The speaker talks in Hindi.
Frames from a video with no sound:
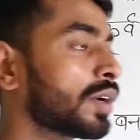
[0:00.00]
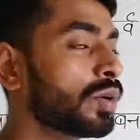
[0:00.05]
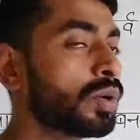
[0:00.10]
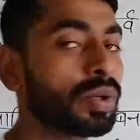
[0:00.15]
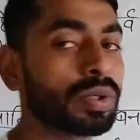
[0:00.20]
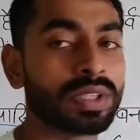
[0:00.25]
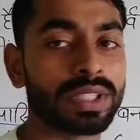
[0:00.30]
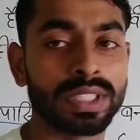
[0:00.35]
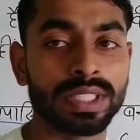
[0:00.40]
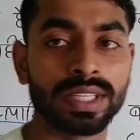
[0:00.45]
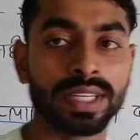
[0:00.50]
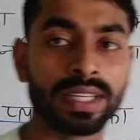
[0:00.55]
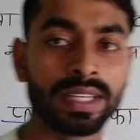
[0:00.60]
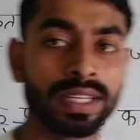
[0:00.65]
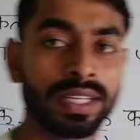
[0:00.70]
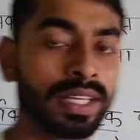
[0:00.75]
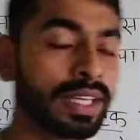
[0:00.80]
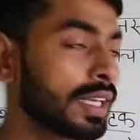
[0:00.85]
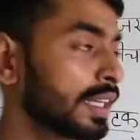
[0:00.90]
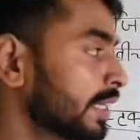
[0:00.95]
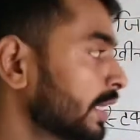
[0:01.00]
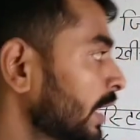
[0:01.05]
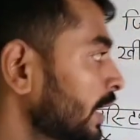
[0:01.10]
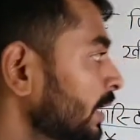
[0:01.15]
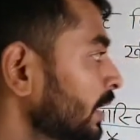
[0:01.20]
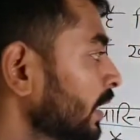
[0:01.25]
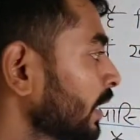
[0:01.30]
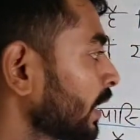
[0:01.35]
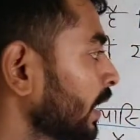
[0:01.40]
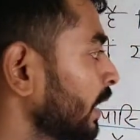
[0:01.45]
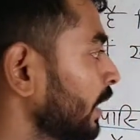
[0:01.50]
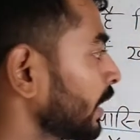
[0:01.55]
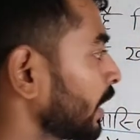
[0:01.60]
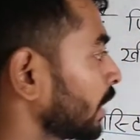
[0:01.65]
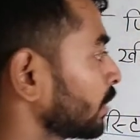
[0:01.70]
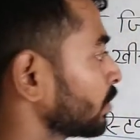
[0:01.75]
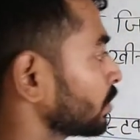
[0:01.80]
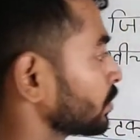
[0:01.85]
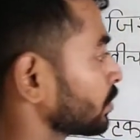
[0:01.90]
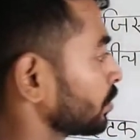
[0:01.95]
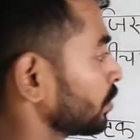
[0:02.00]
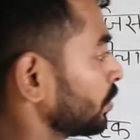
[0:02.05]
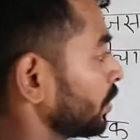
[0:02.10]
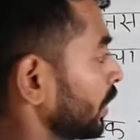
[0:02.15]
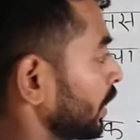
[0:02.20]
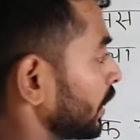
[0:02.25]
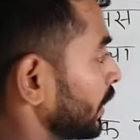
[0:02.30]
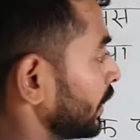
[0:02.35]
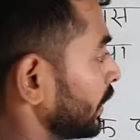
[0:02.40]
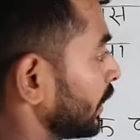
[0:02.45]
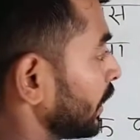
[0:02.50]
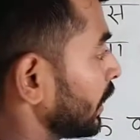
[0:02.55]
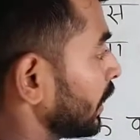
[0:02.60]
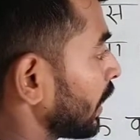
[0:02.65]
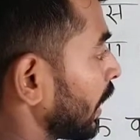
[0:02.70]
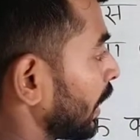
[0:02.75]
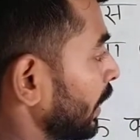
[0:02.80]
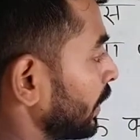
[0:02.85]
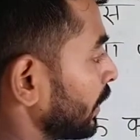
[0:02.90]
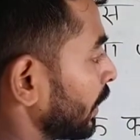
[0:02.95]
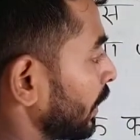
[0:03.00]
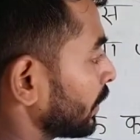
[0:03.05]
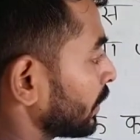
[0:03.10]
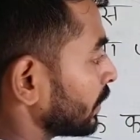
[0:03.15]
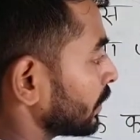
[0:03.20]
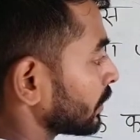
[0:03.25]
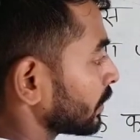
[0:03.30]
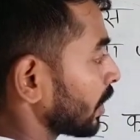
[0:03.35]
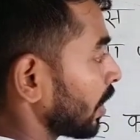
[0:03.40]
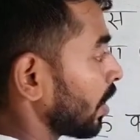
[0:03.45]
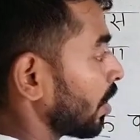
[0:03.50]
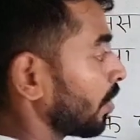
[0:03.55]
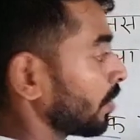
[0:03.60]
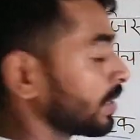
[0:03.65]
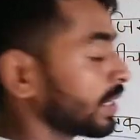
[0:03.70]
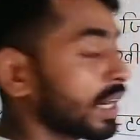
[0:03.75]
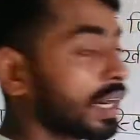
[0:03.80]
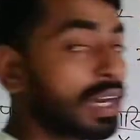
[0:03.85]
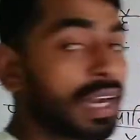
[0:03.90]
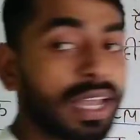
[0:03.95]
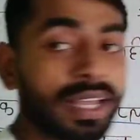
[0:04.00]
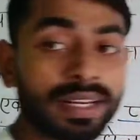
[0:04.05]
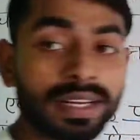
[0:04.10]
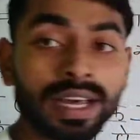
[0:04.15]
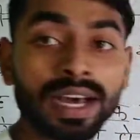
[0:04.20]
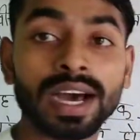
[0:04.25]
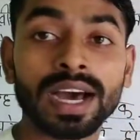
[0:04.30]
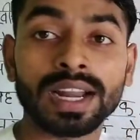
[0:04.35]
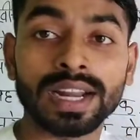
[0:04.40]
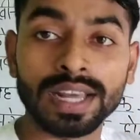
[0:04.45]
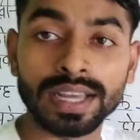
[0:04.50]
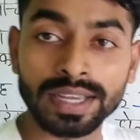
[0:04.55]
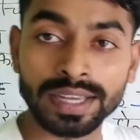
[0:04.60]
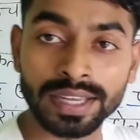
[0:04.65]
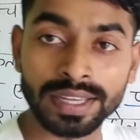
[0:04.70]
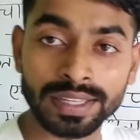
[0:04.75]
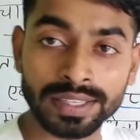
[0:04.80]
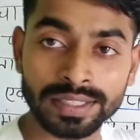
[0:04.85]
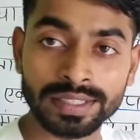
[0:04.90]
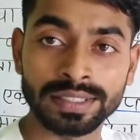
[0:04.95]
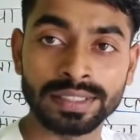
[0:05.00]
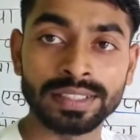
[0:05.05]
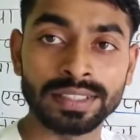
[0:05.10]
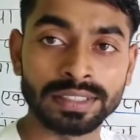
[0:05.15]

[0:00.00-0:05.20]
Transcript: अलग होती है यानी कि कहने का दोस्तों ये लाइन है इसका आउटर लाइन अलग है